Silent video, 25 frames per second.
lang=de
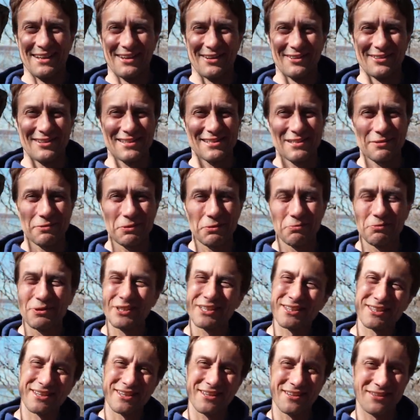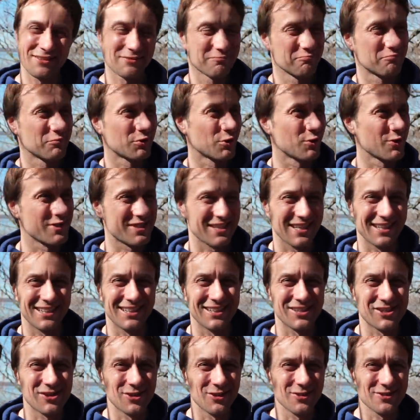Und jetzt habe ich mich ähm, kurzhand
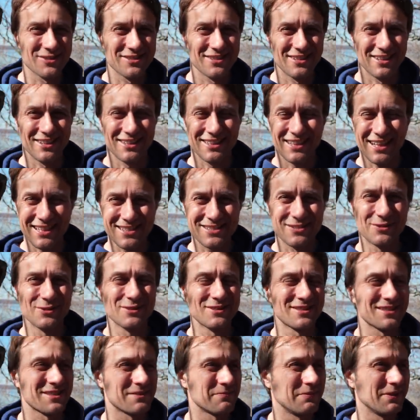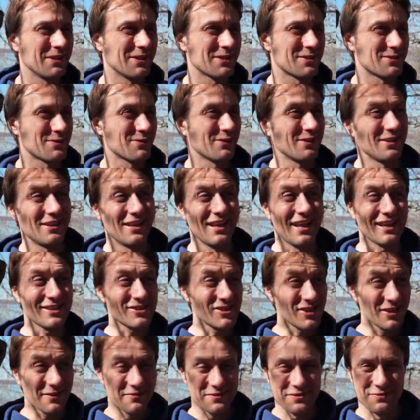entschlossen, ein ganz kurzes Video zur
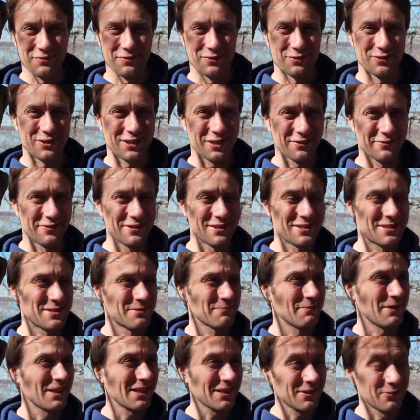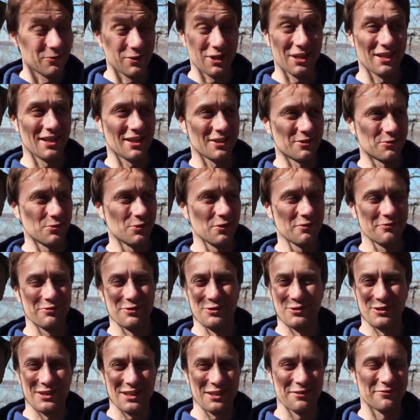Landschaftsfotografie zu machen oder
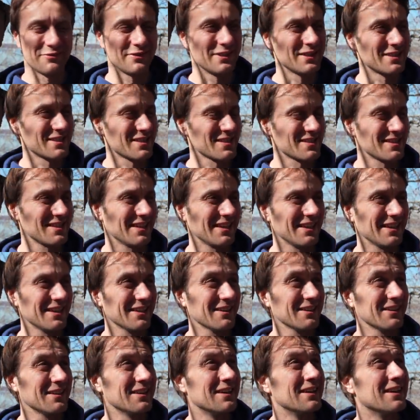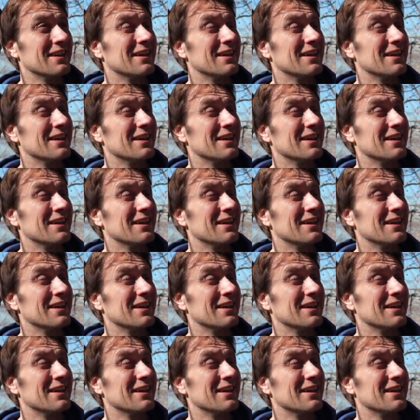Naturfotografie ist es ja eher.